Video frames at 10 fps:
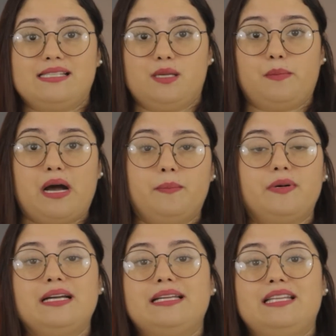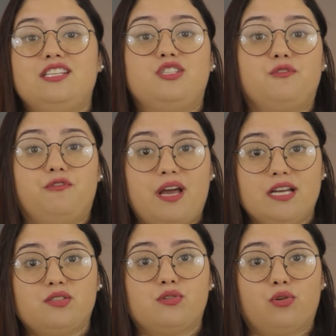A CIBAP tem
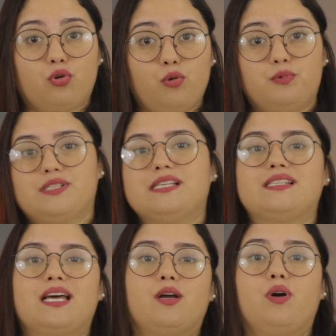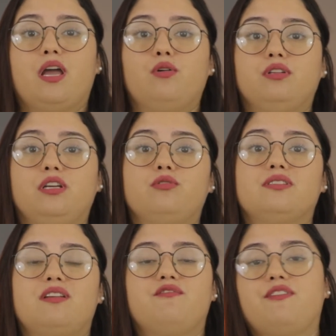diversos grupos que estarão
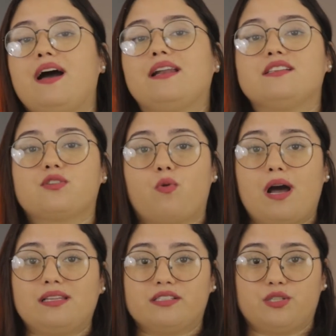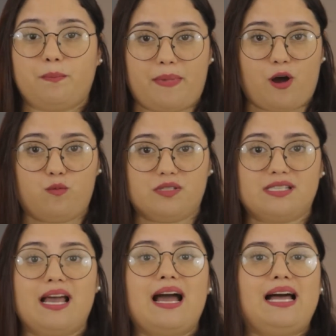reunidos em várias quadras de Palmas,
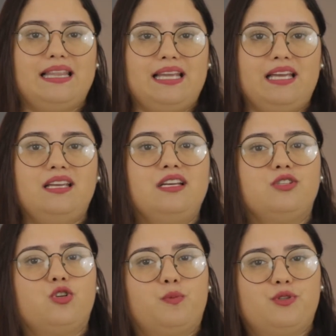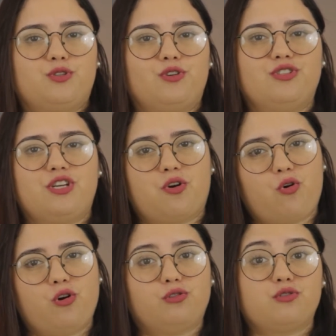além de opções de
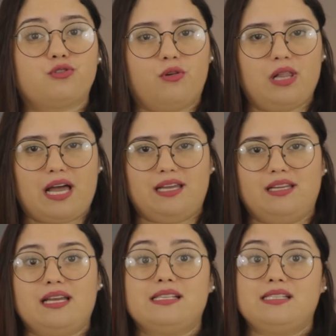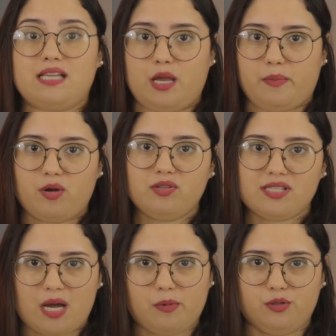encontros online, sempre aos
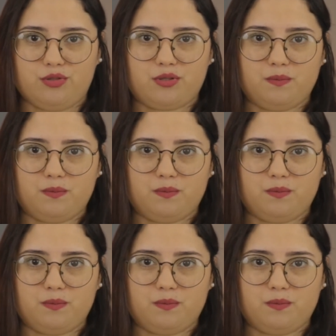sábados.